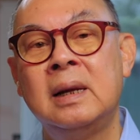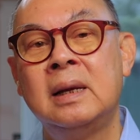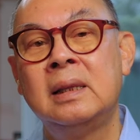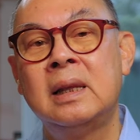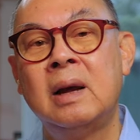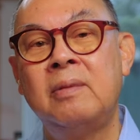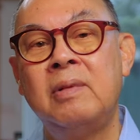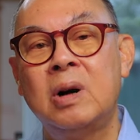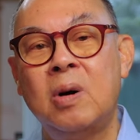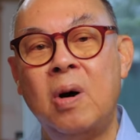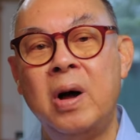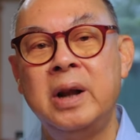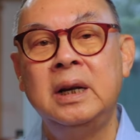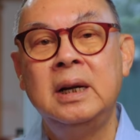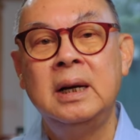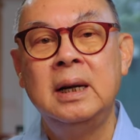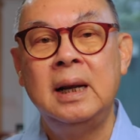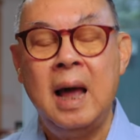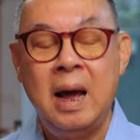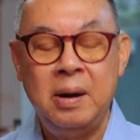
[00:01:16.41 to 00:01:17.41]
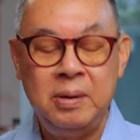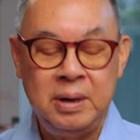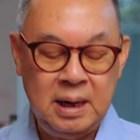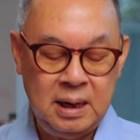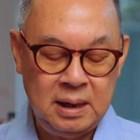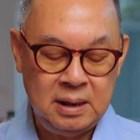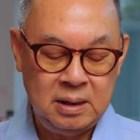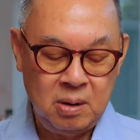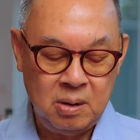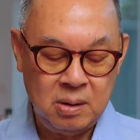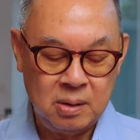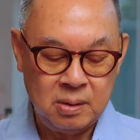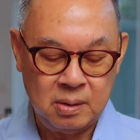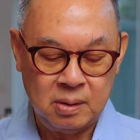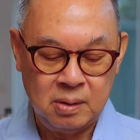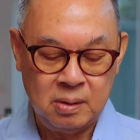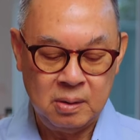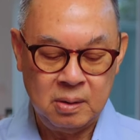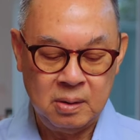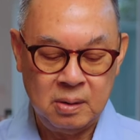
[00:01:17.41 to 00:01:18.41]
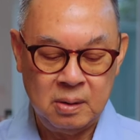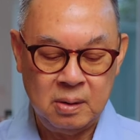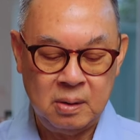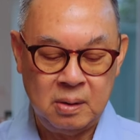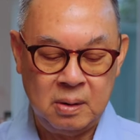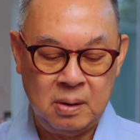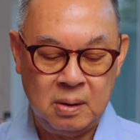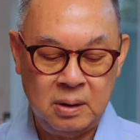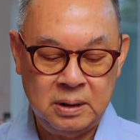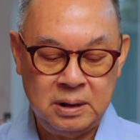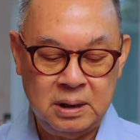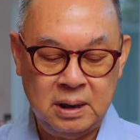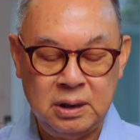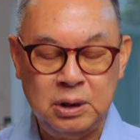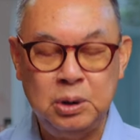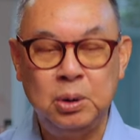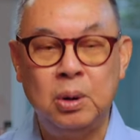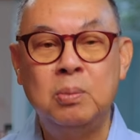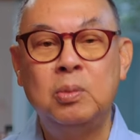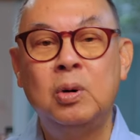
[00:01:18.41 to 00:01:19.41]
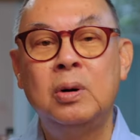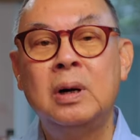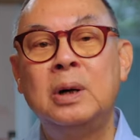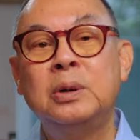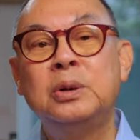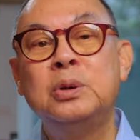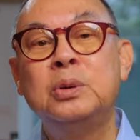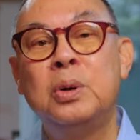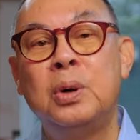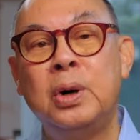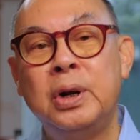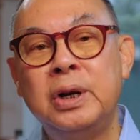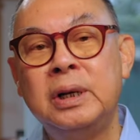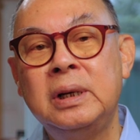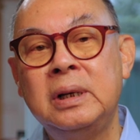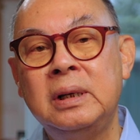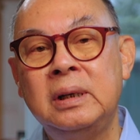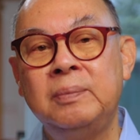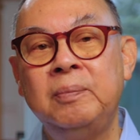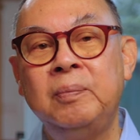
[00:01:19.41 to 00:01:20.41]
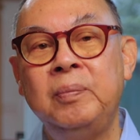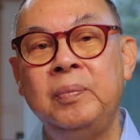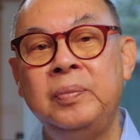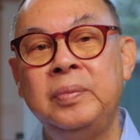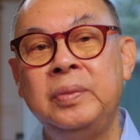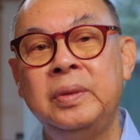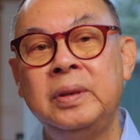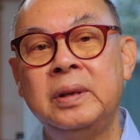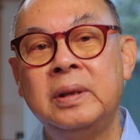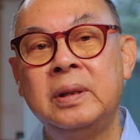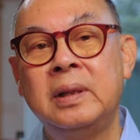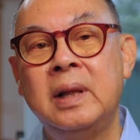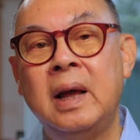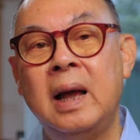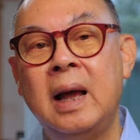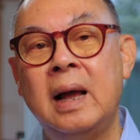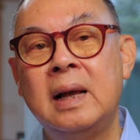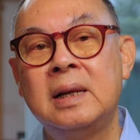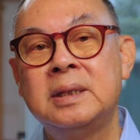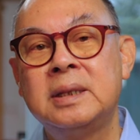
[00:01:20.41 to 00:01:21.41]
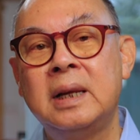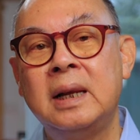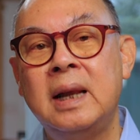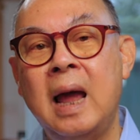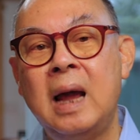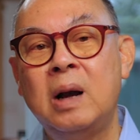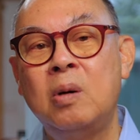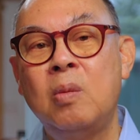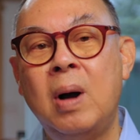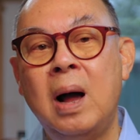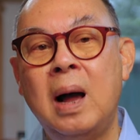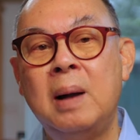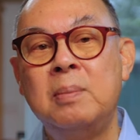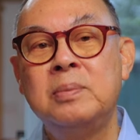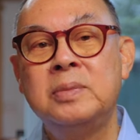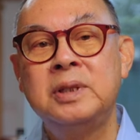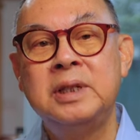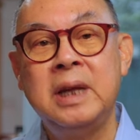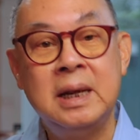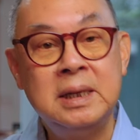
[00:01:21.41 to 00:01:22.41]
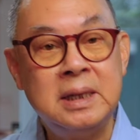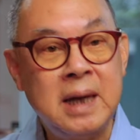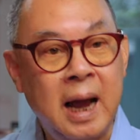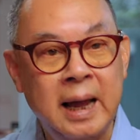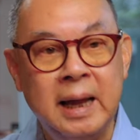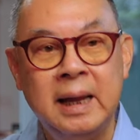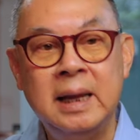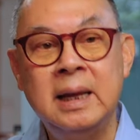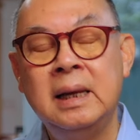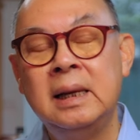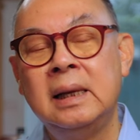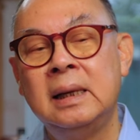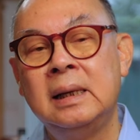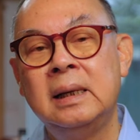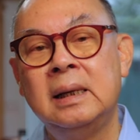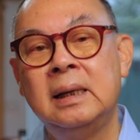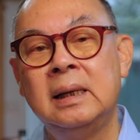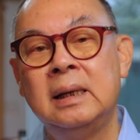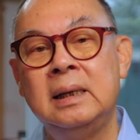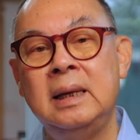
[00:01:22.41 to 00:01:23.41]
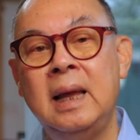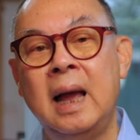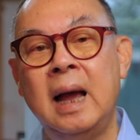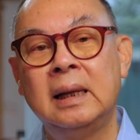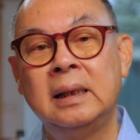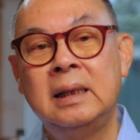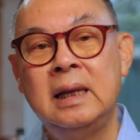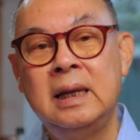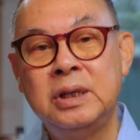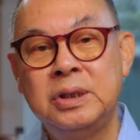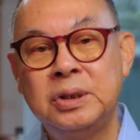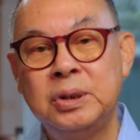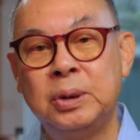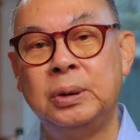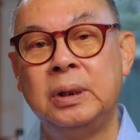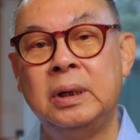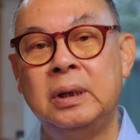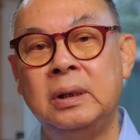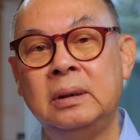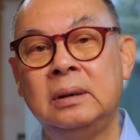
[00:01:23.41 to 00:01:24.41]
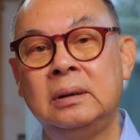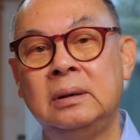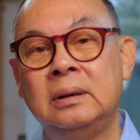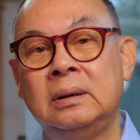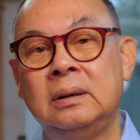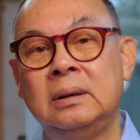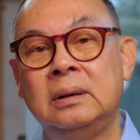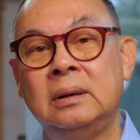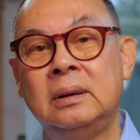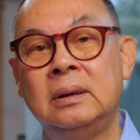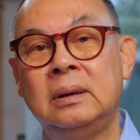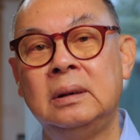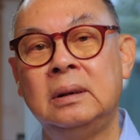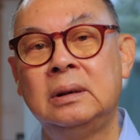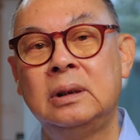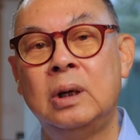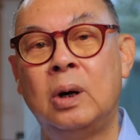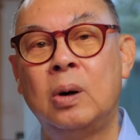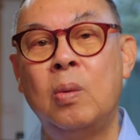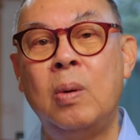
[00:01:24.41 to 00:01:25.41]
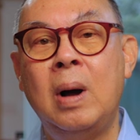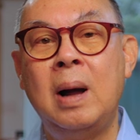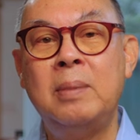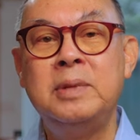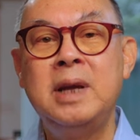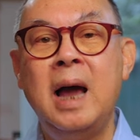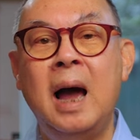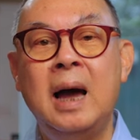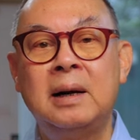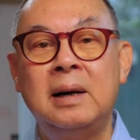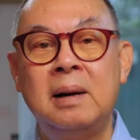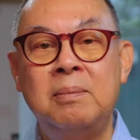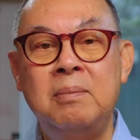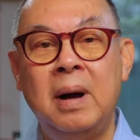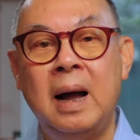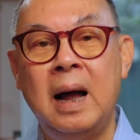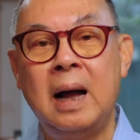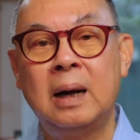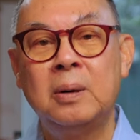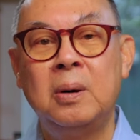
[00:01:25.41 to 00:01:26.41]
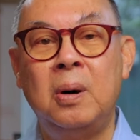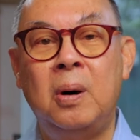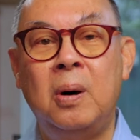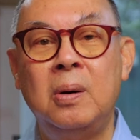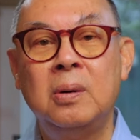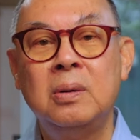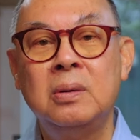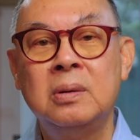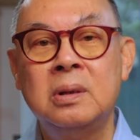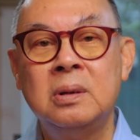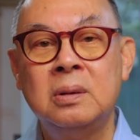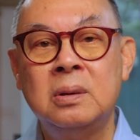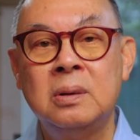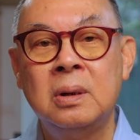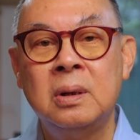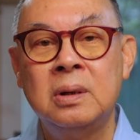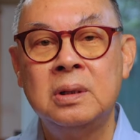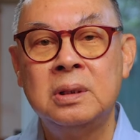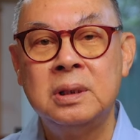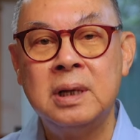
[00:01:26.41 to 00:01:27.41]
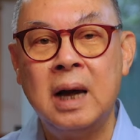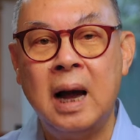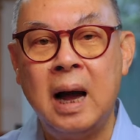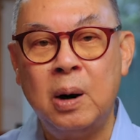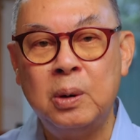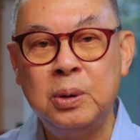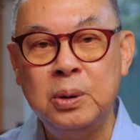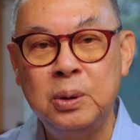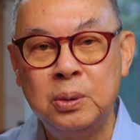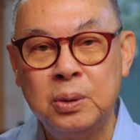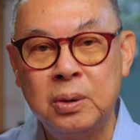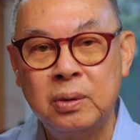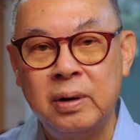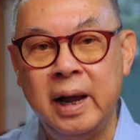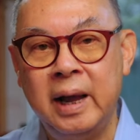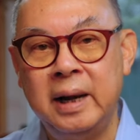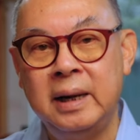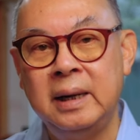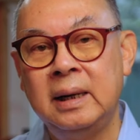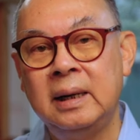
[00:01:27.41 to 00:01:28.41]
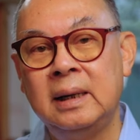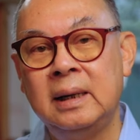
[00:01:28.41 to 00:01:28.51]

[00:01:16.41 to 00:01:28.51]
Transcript: แต่ว่าก่อนอื่นแล้วนี่ต้องขอเชิญชวนพวกเราทุกคนนะฮะแสดงความเสียใจอย่างที่สุดต่อความยากลำบากของชาวยูเครน